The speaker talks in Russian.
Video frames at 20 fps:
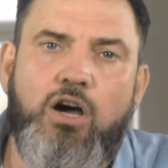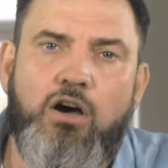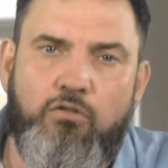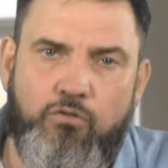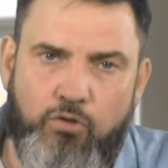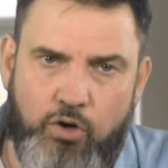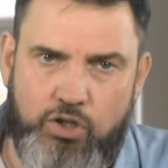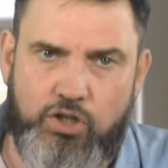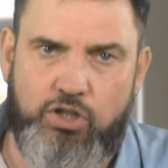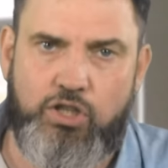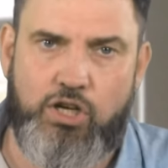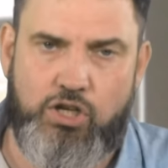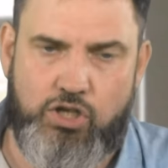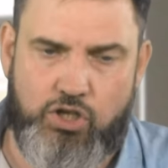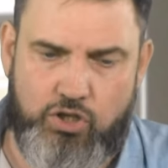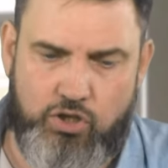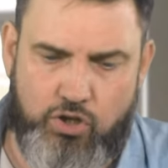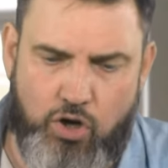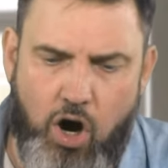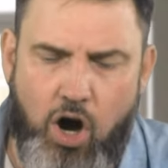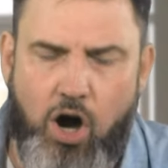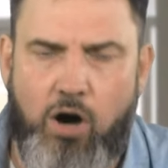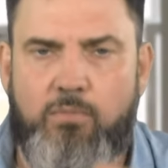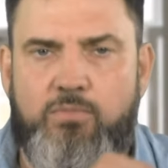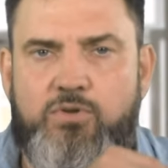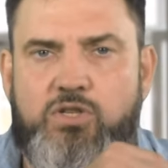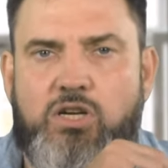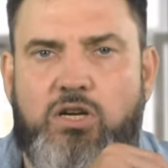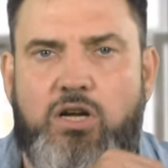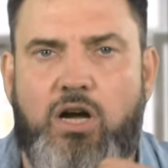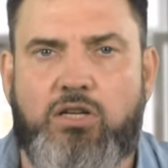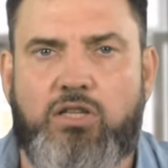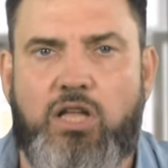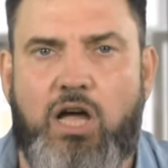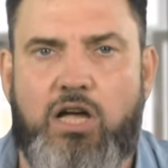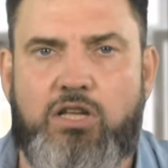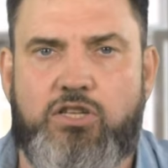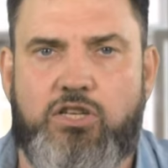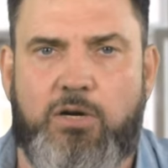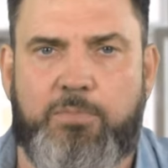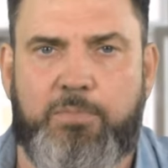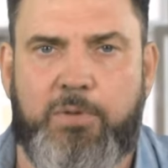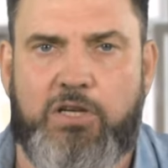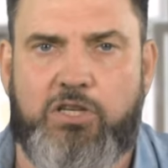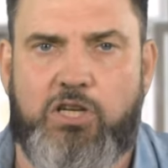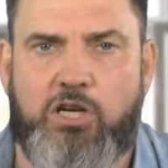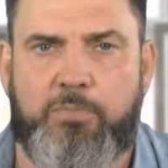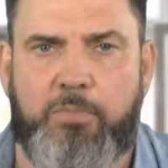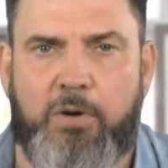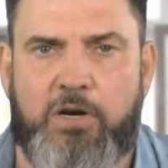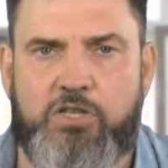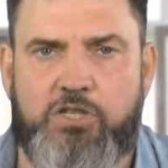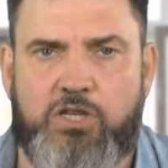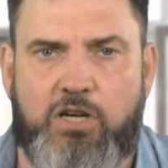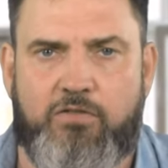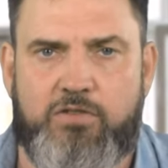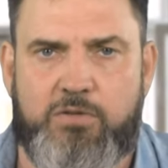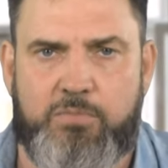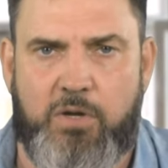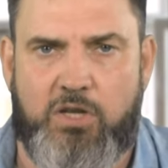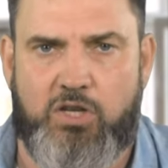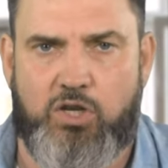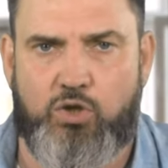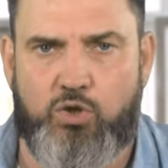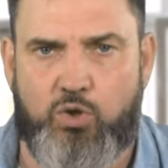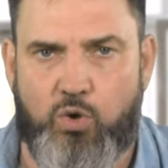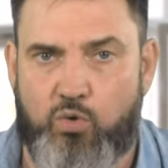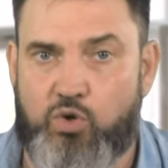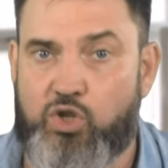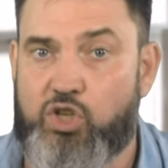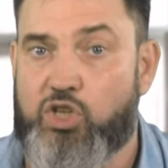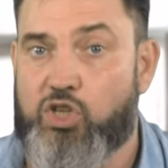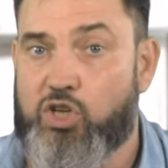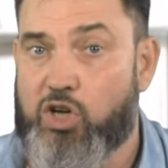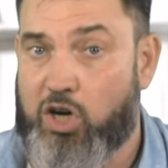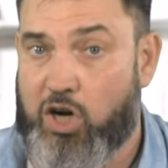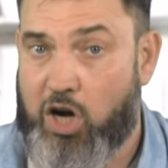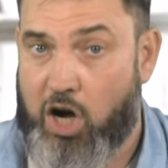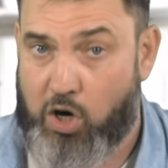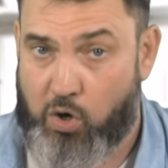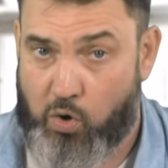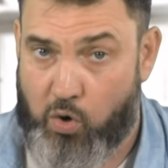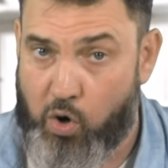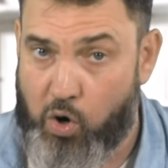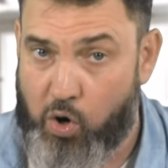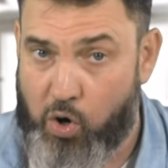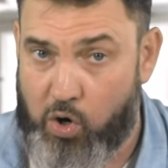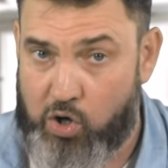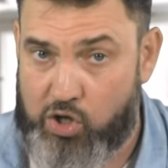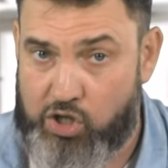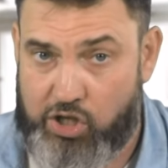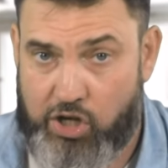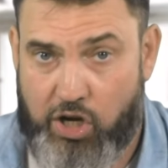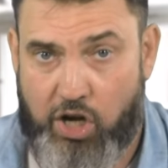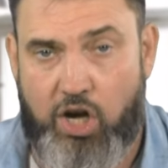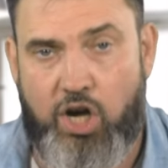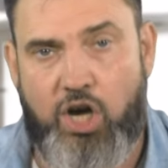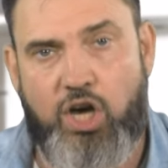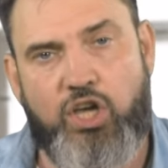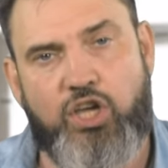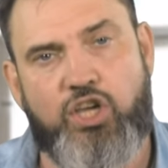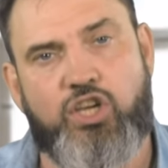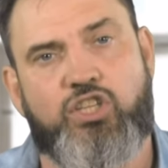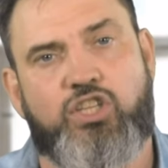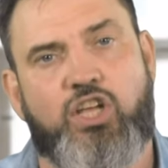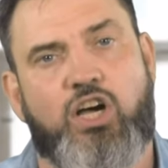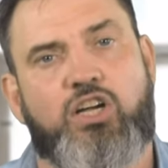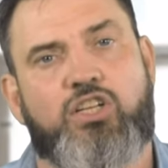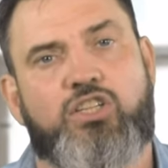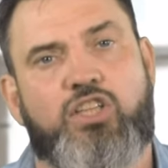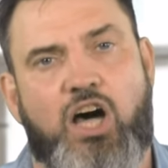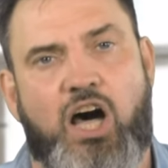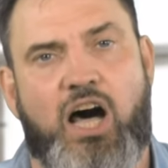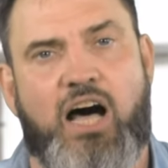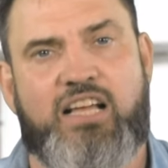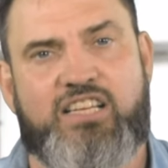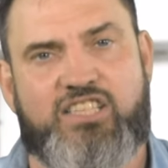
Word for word: Вот дождемся, когда этих плохих политиков сменят другие, хорошие. И тогда